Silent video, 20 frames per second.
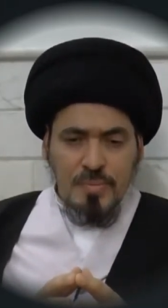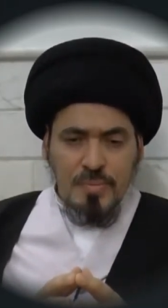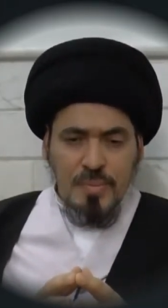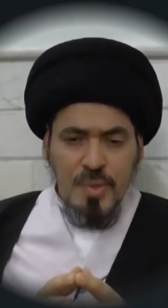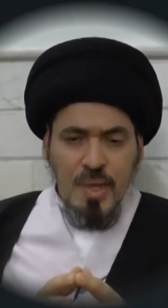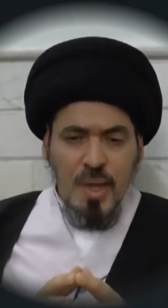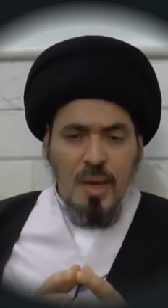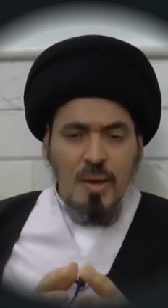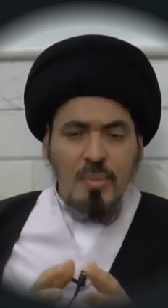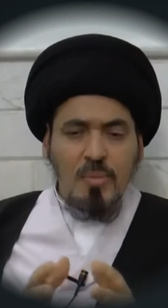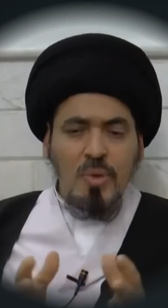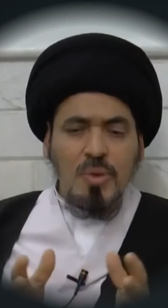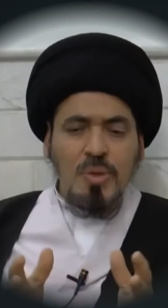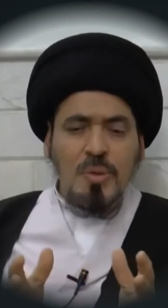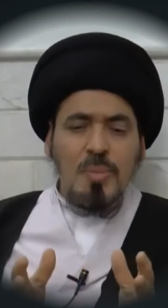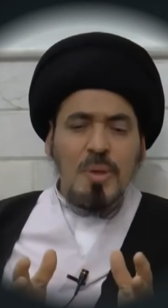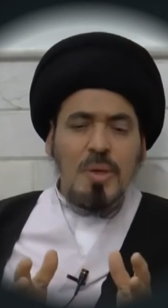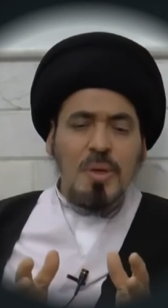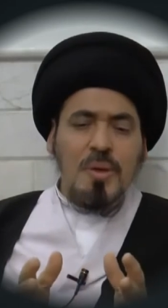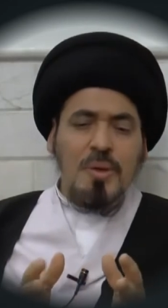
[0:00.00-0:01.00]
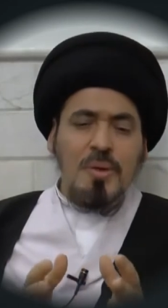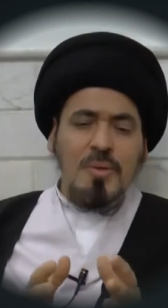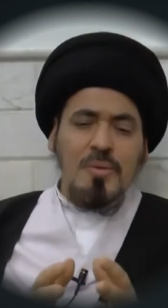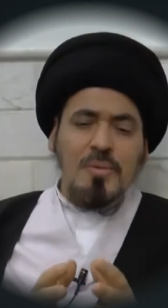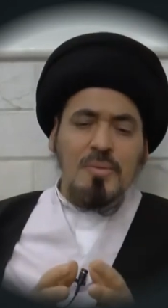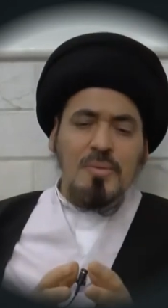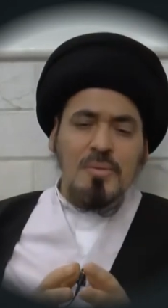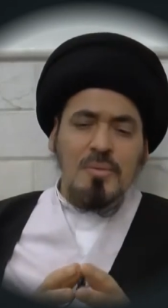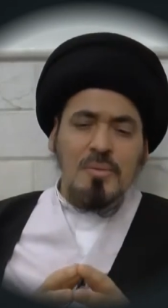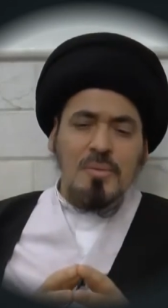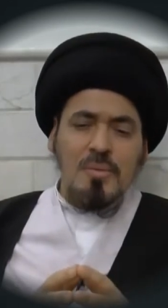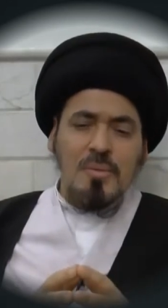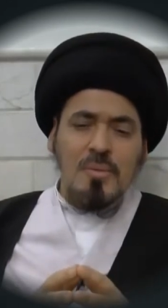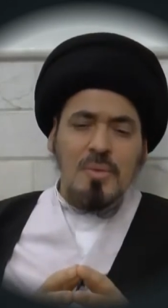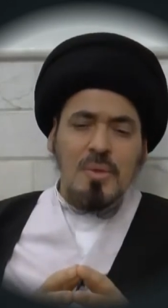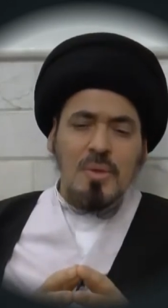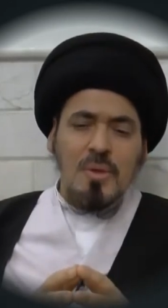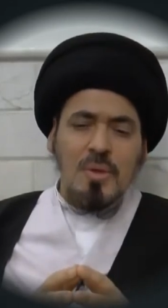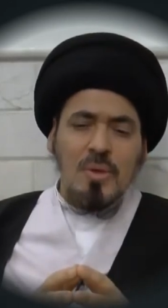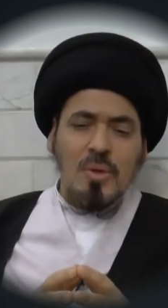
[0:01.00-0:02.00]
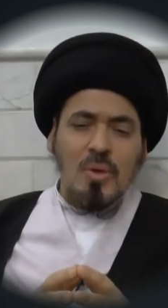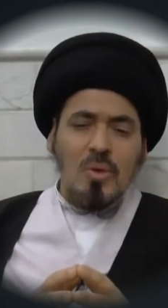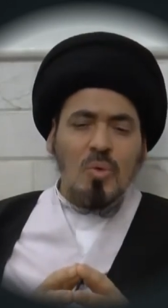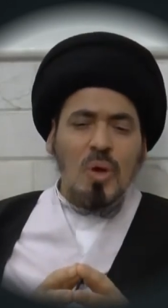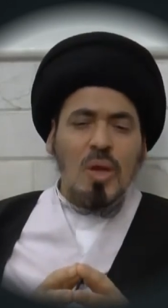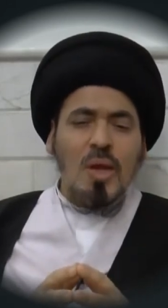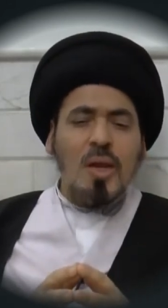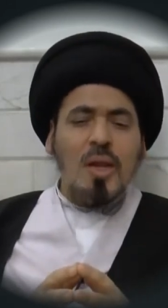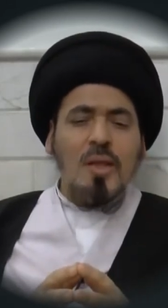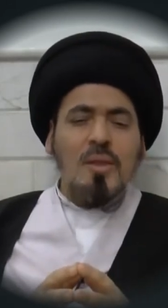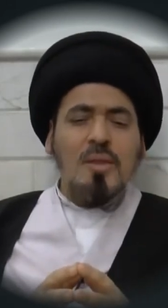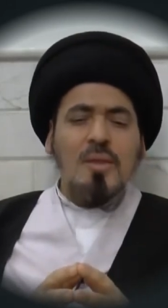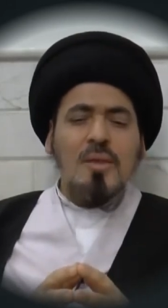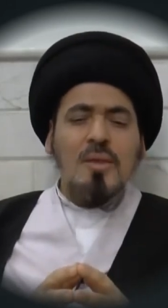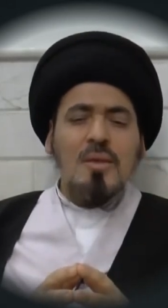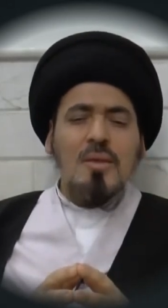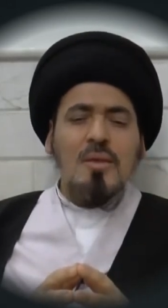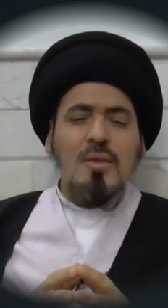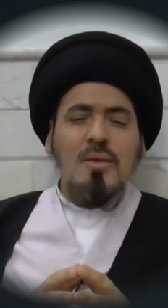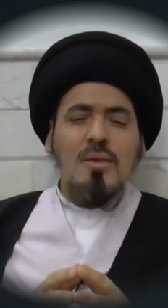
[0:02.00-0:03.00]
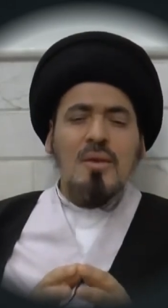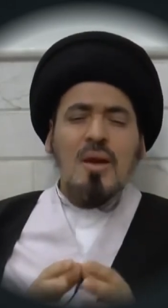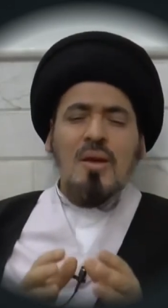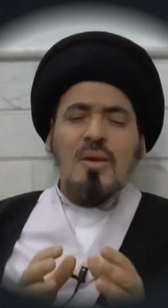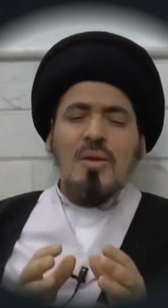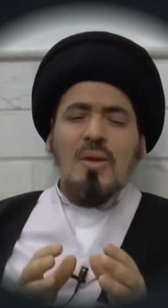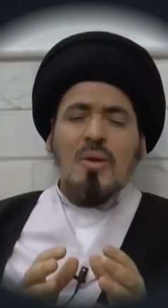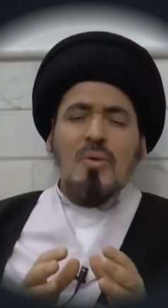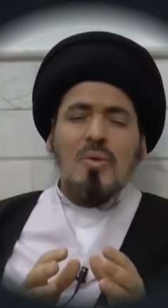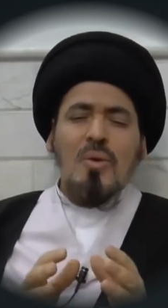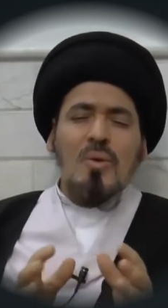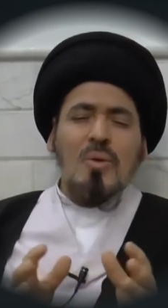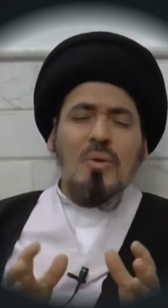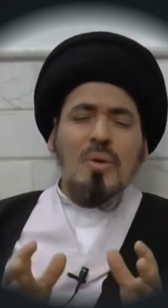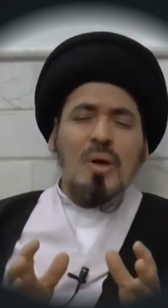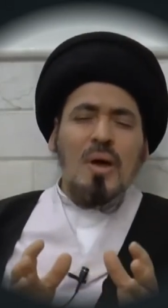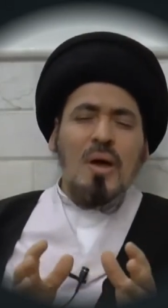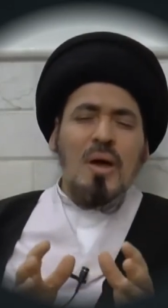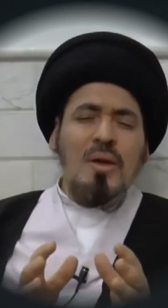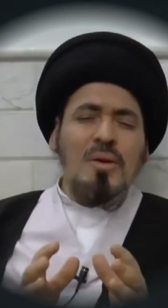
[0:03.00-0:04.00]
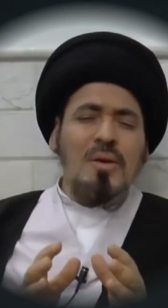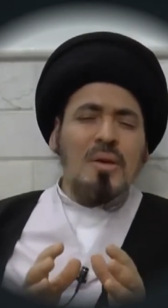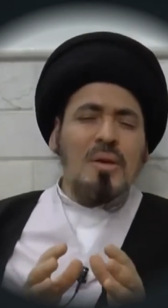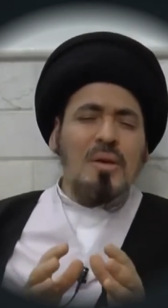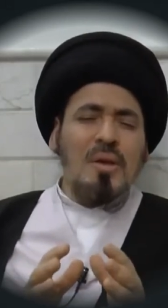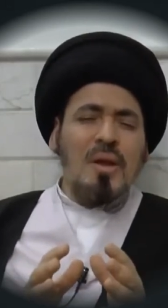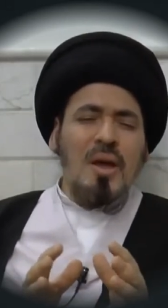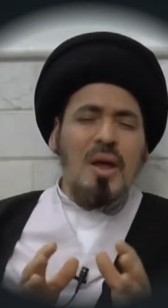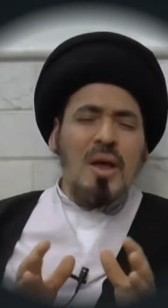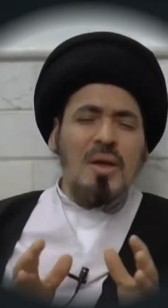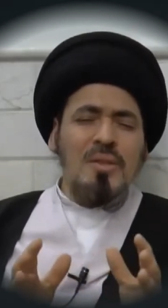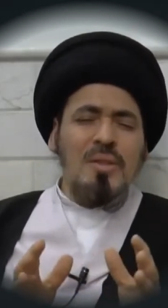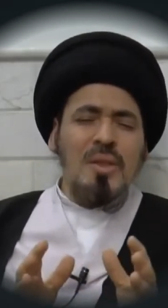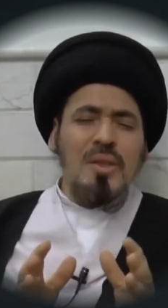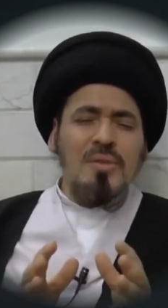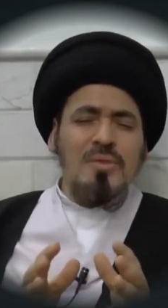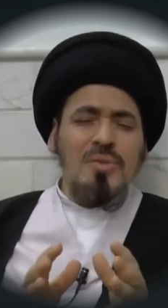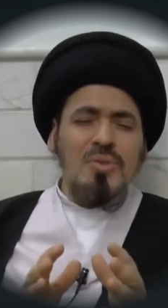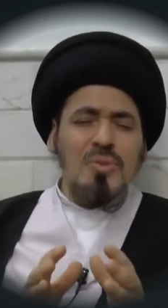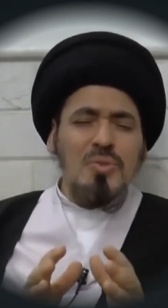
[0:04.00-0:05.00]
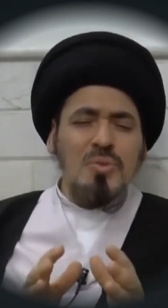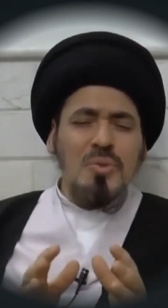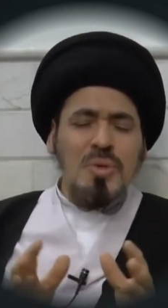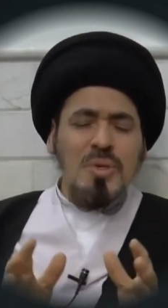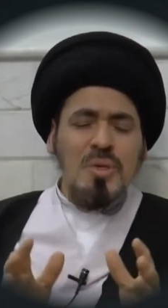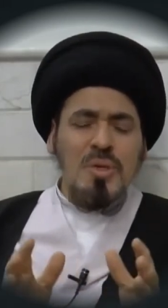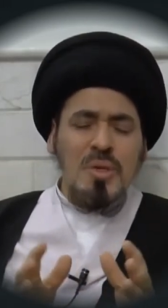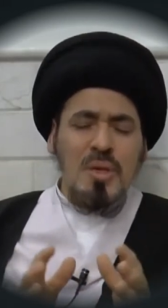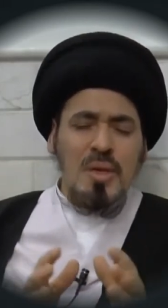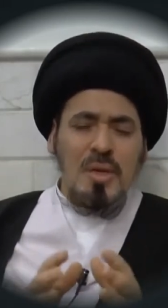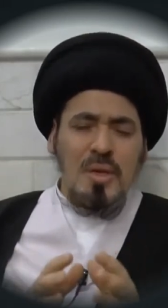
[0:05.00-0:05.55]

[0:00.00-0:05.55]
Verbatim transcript: المدبر هو الذي يقرا القران قراءه صوريه